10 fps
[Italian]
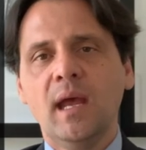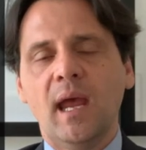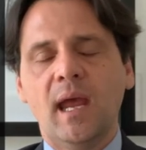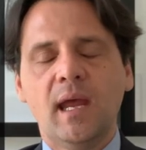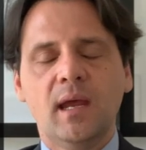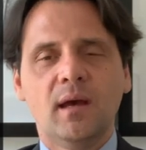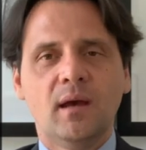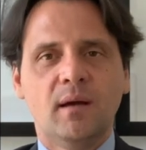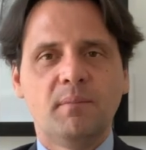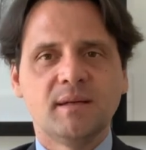è
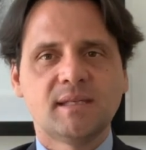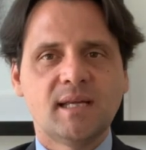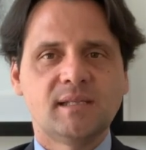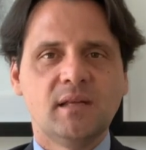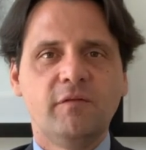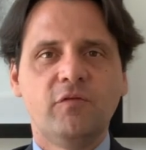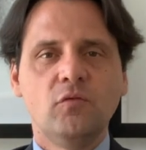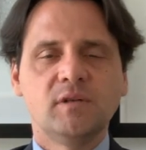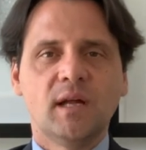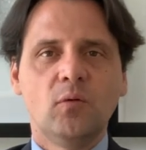abbastanza
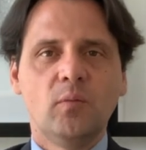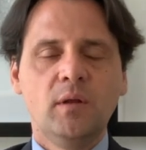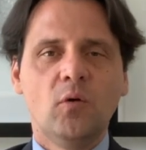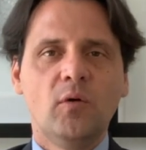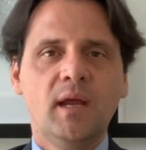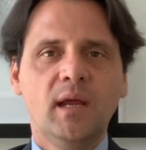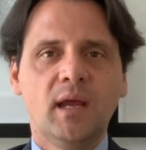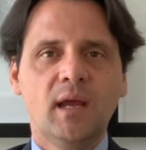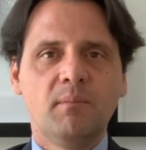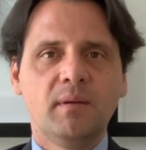diffusa l'opinione che